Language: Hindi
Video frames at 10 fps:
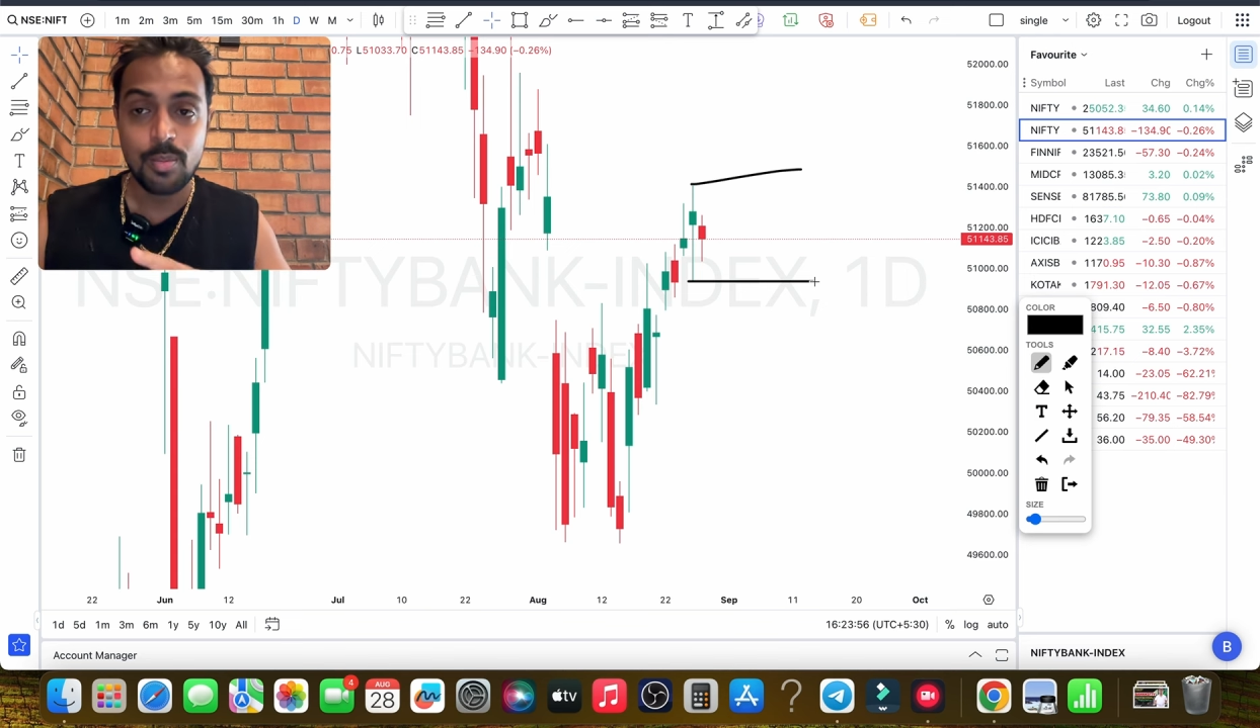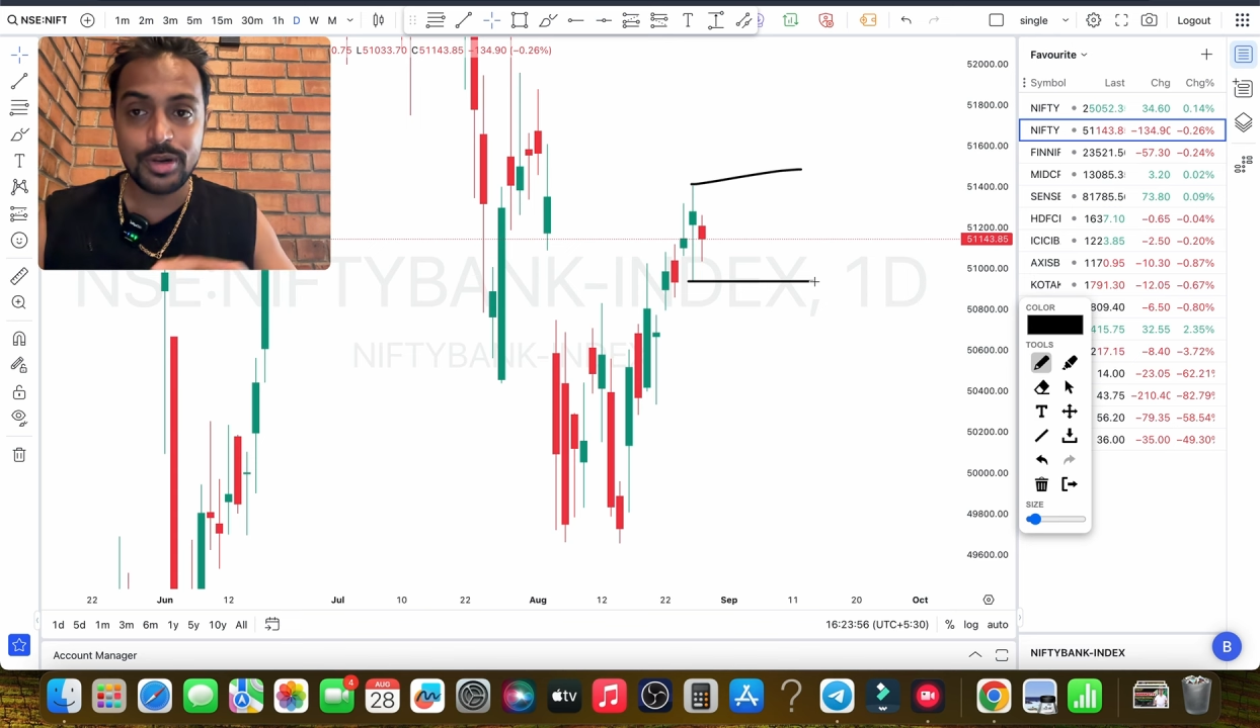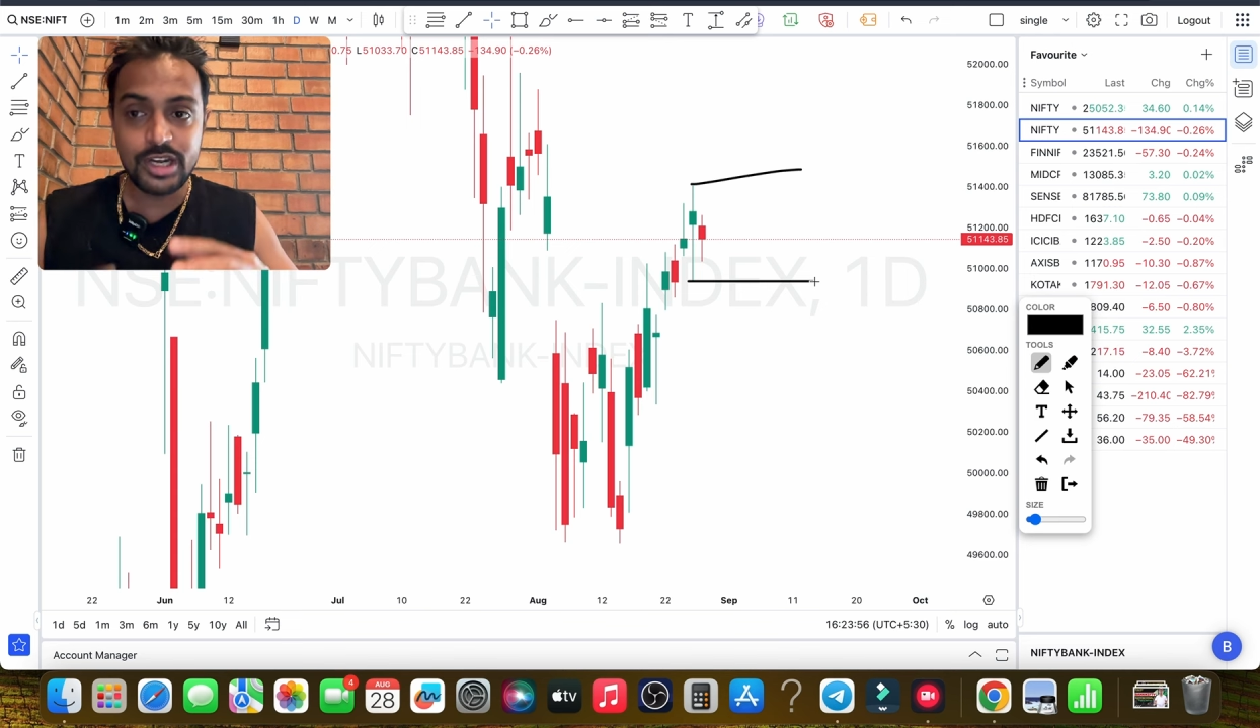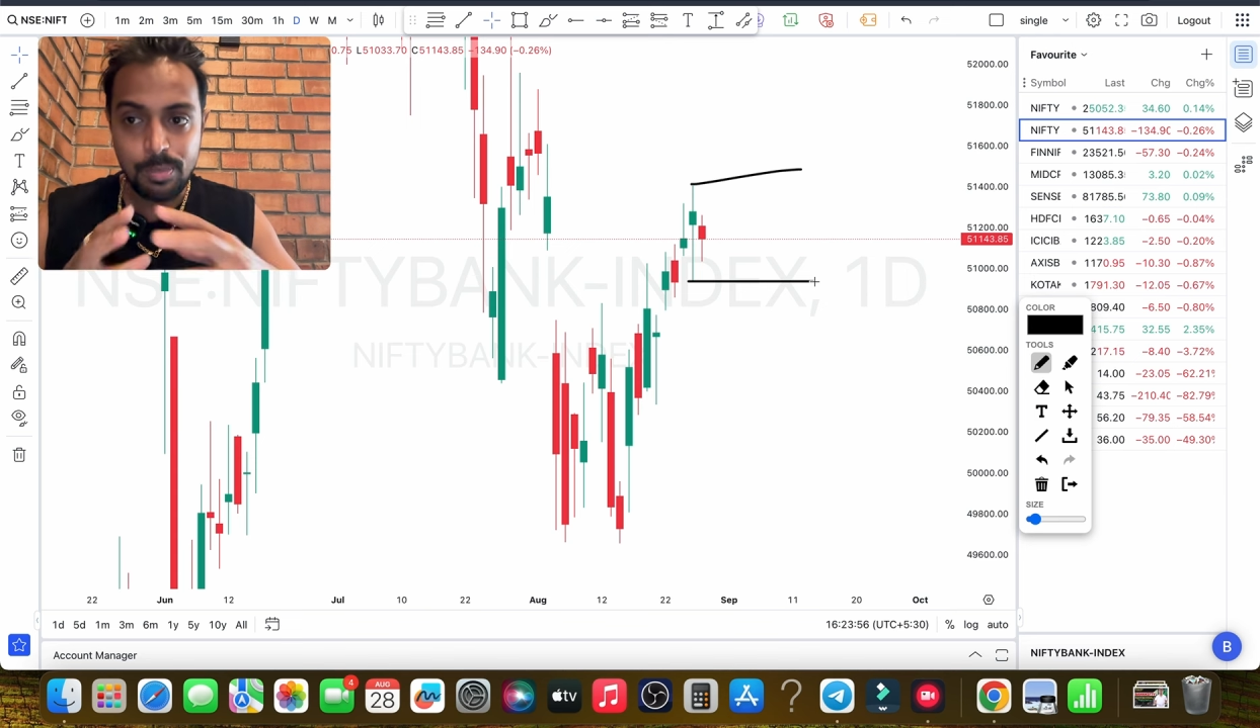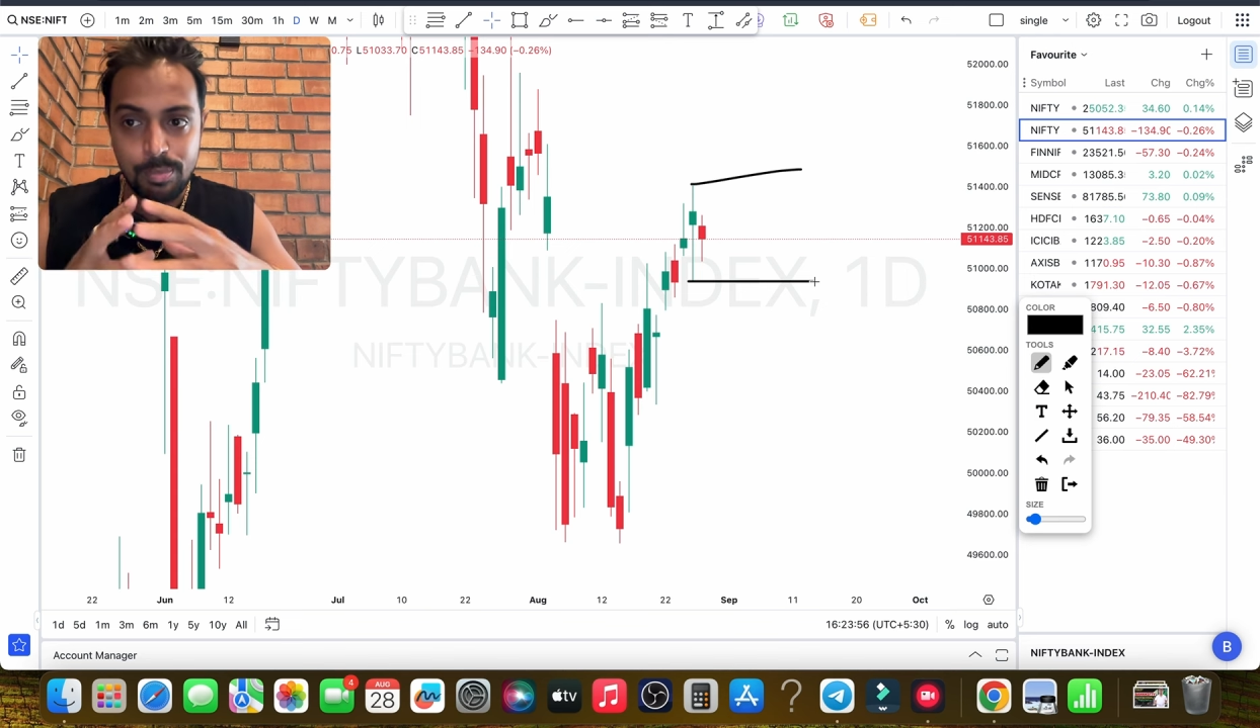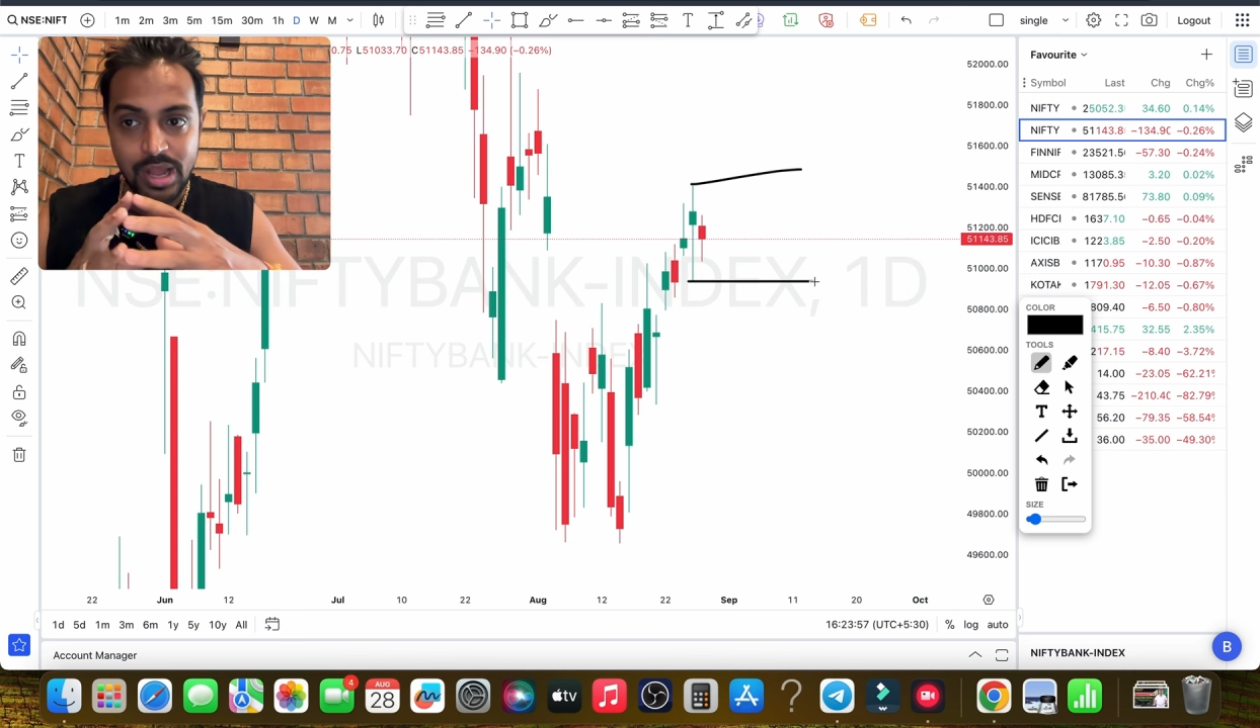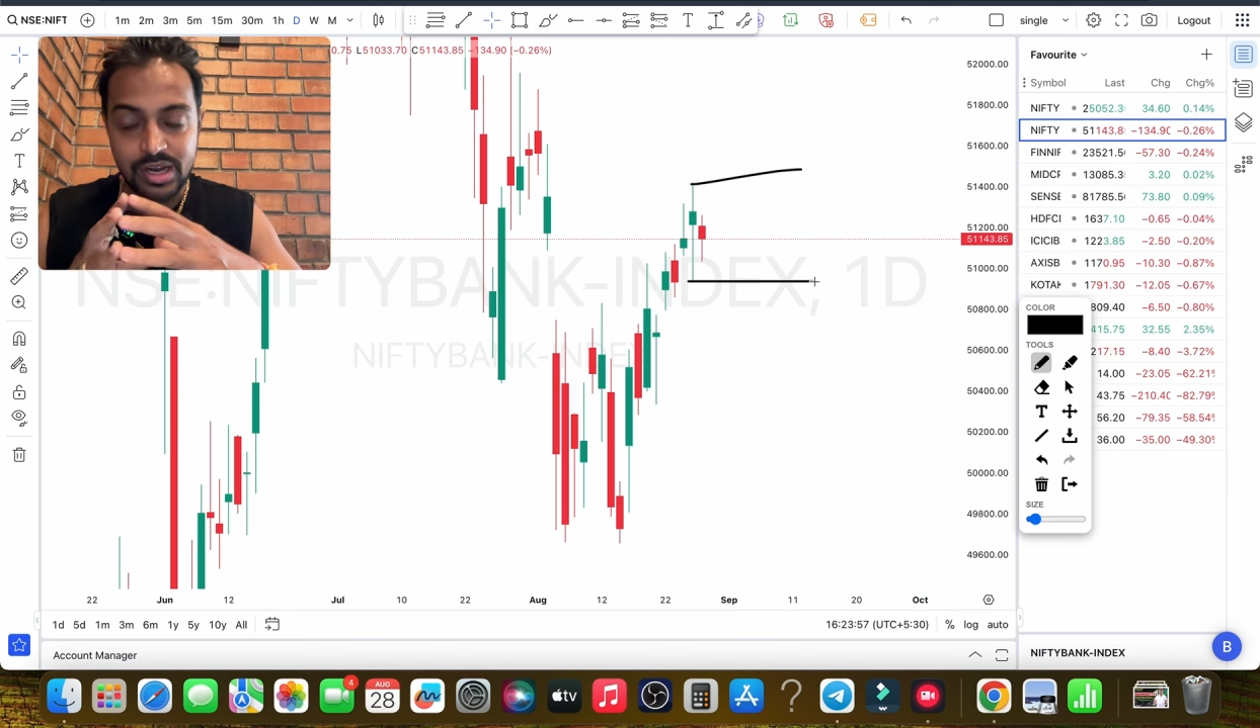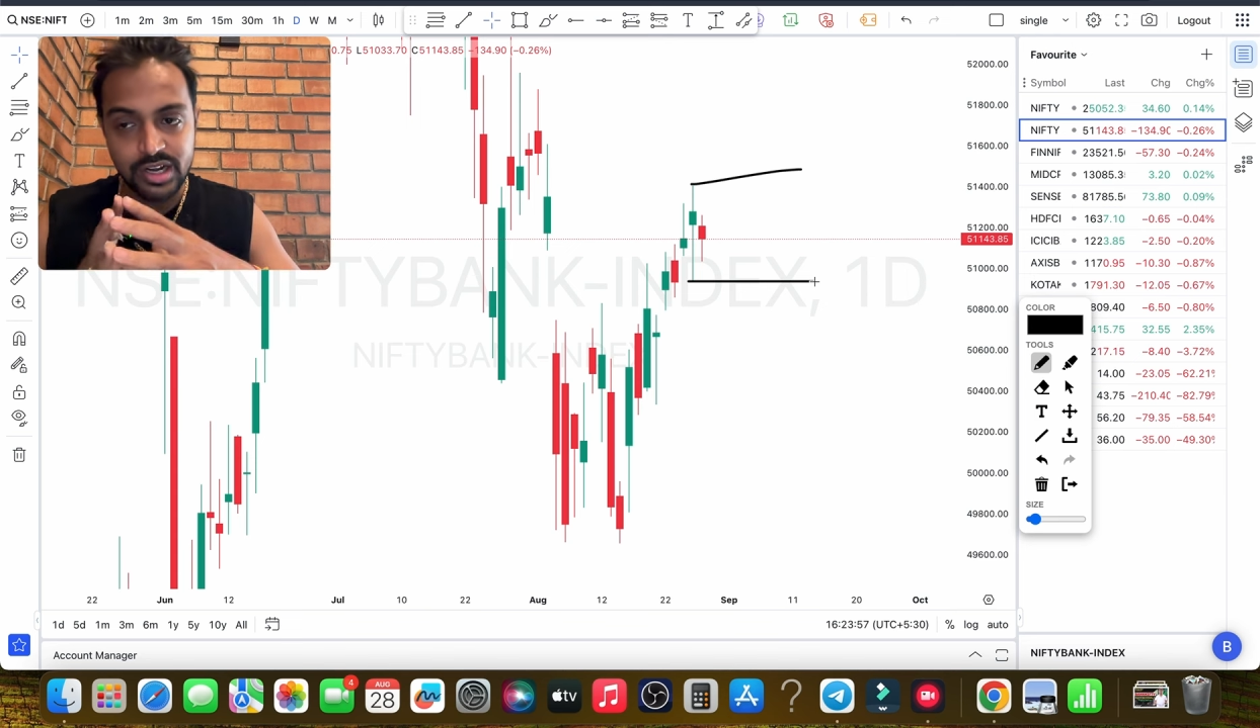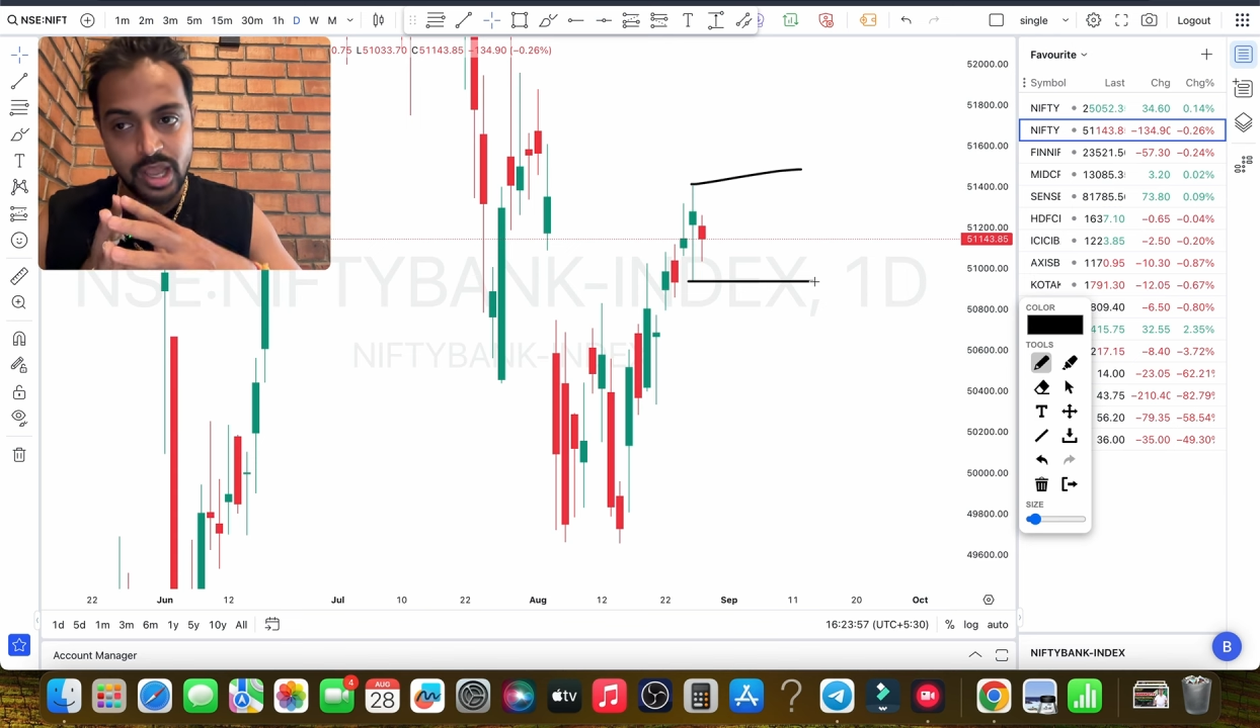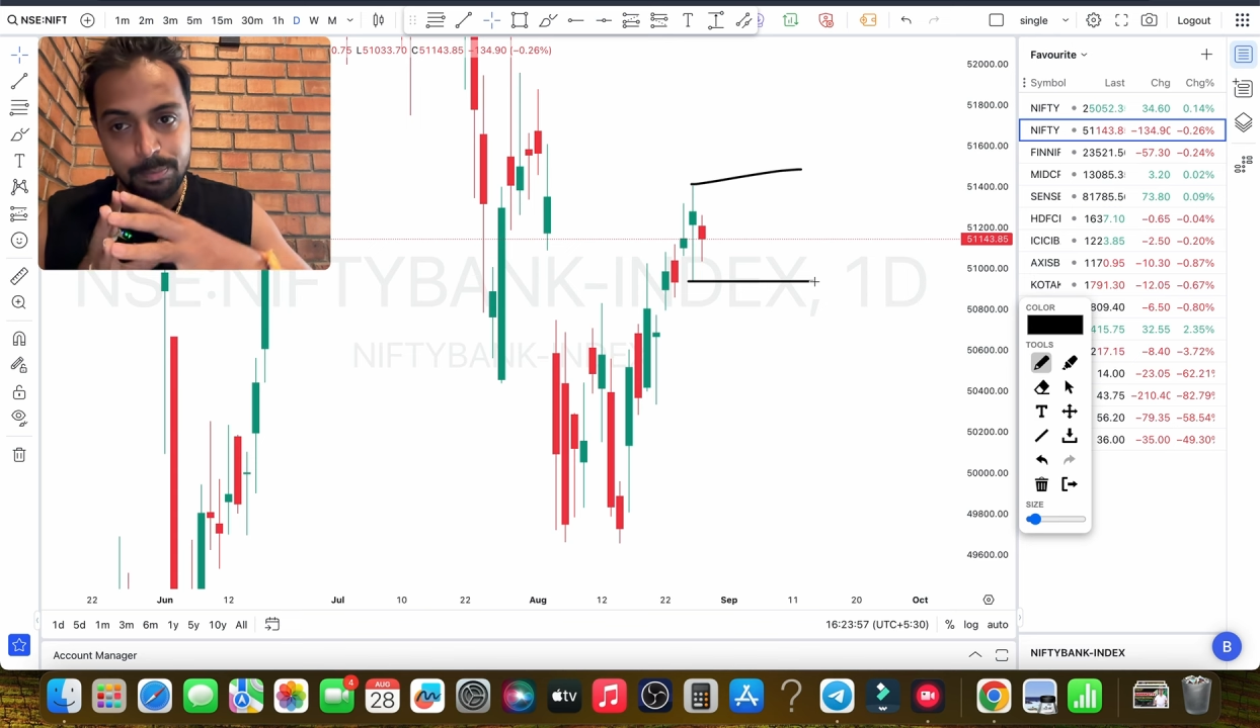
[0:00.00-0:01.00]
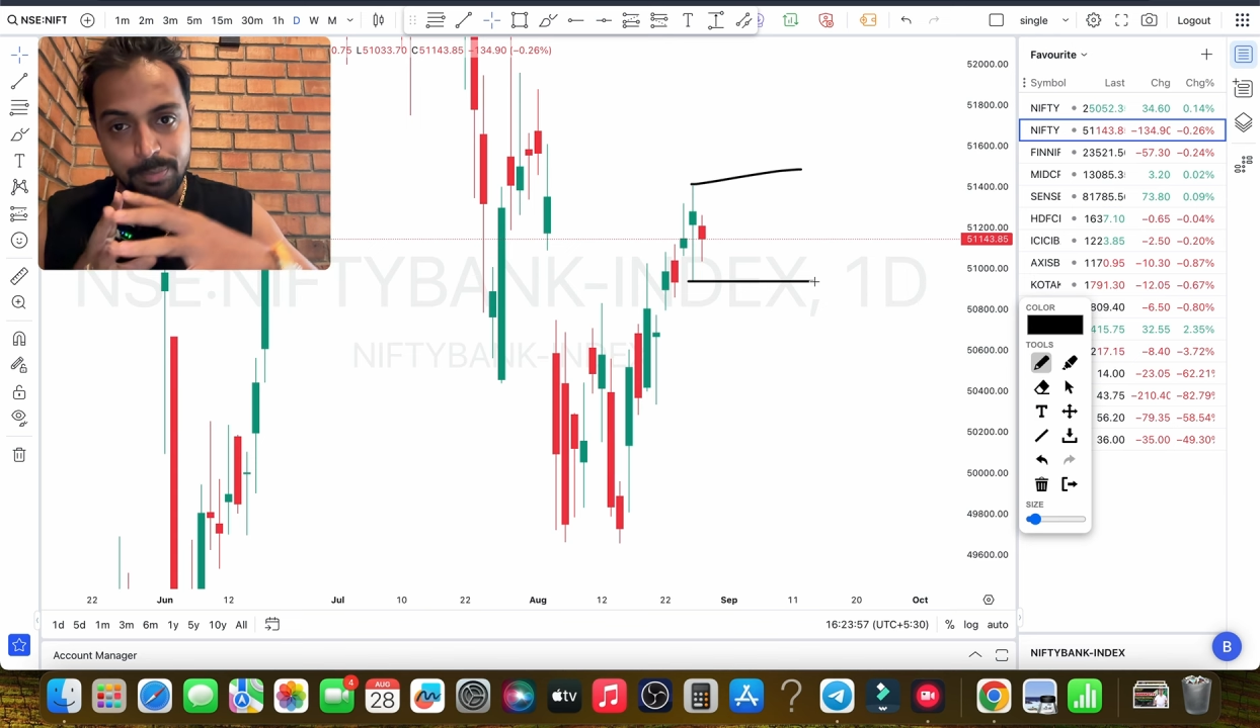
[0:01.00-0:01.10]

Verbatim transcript: मतलब मार्केट का एक